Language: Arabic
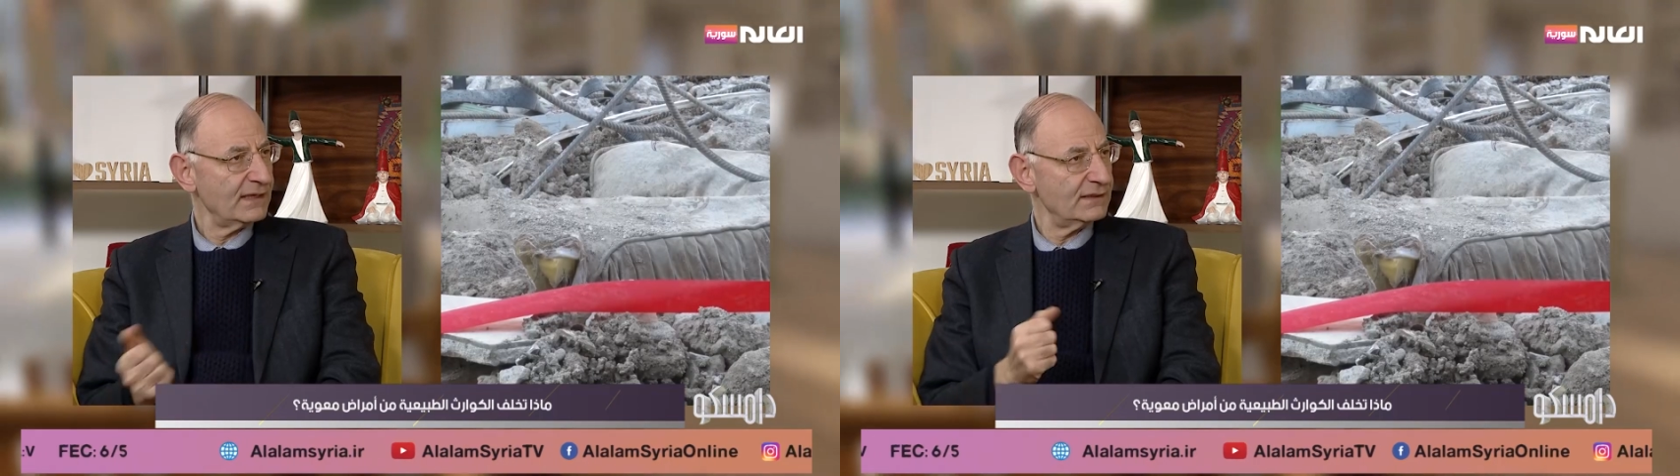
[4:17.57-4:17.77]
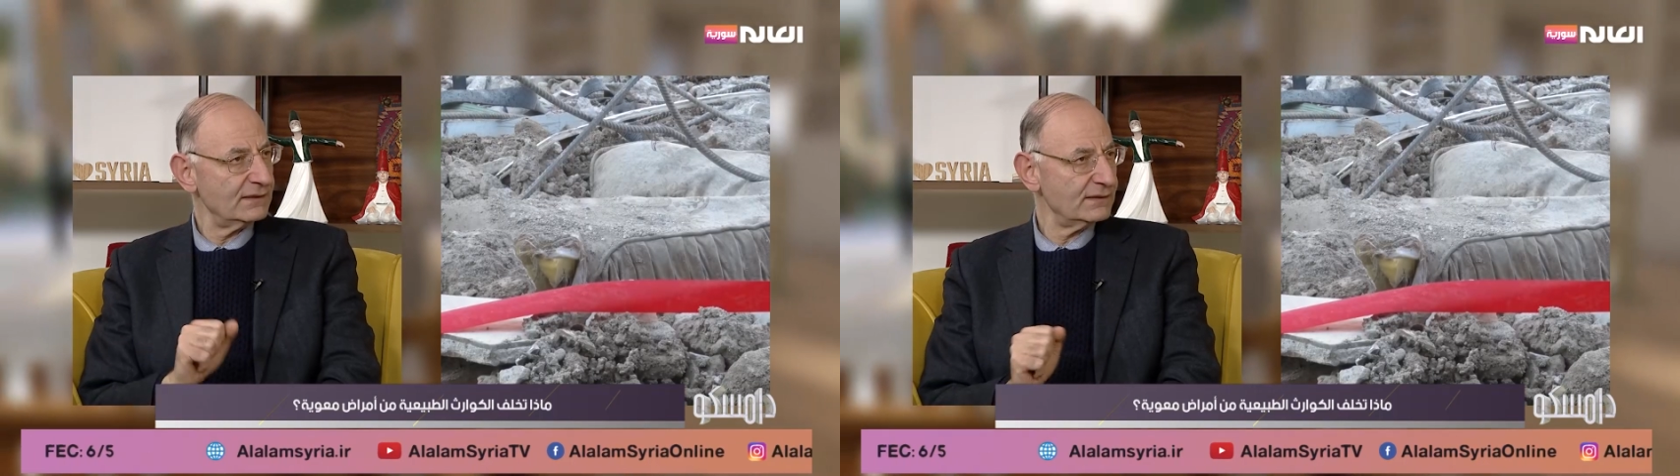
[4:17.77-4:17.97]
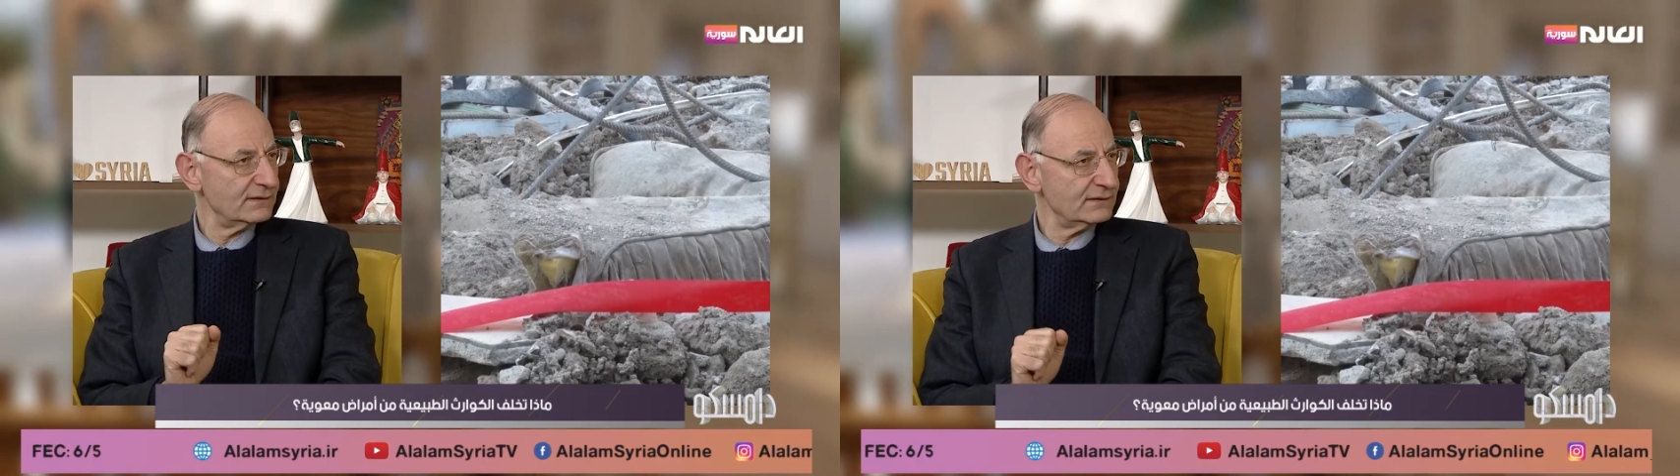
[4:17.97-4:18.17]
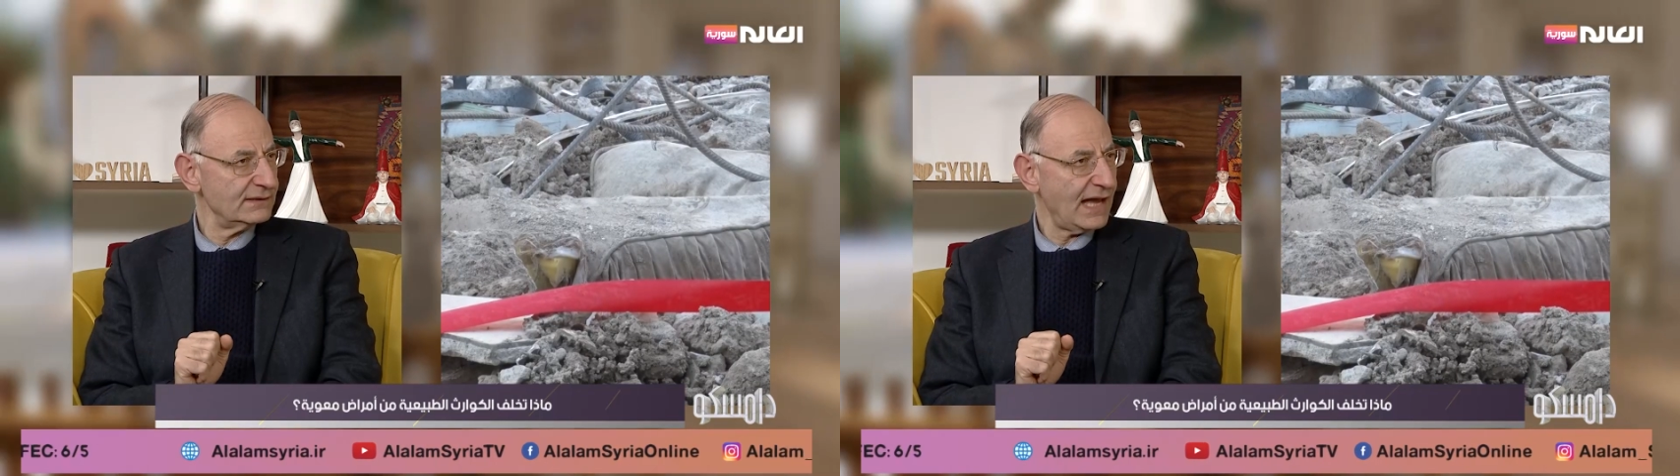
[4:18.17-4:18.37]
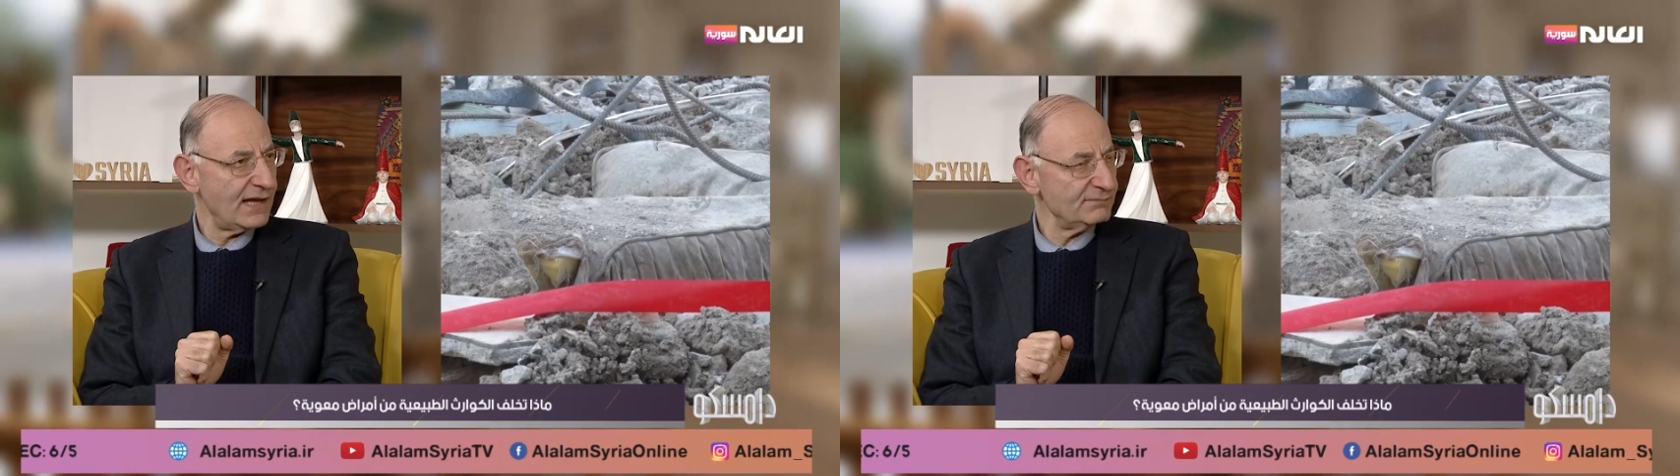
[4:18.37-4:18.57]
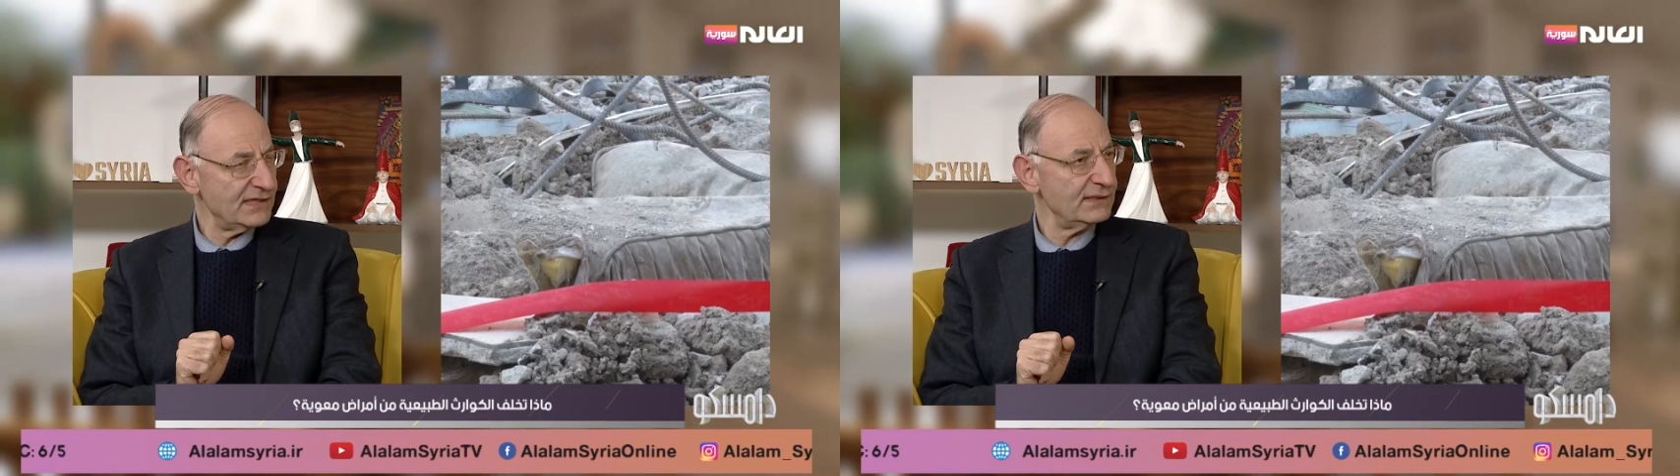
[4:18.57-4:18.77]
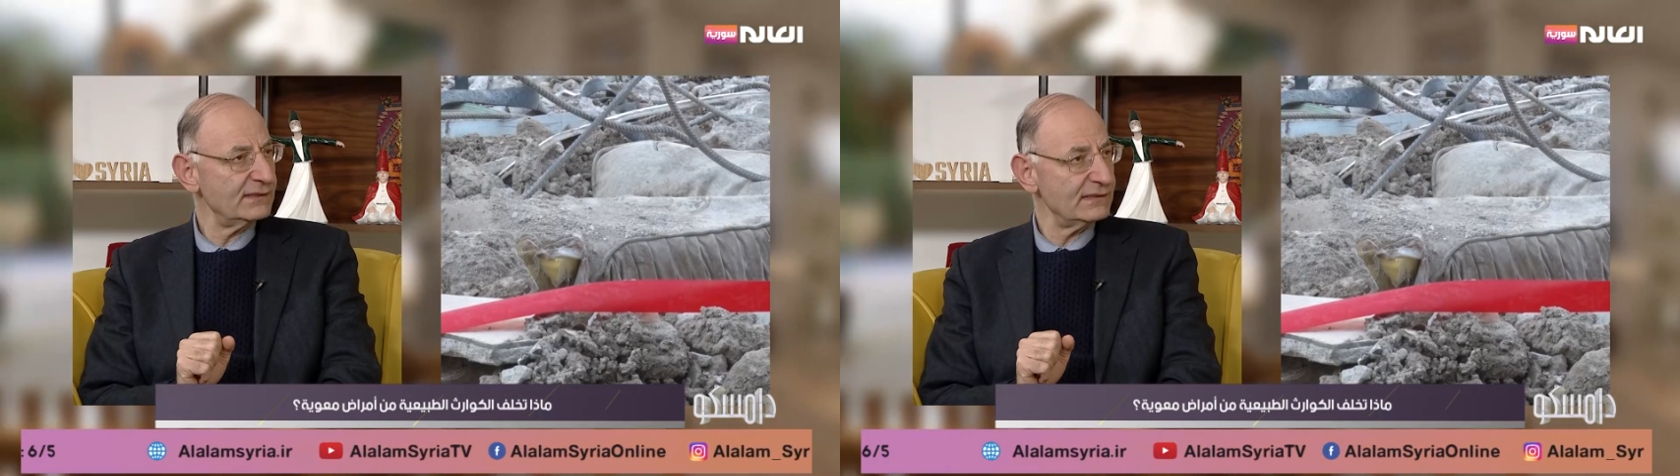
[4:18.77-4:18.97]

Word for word: العامل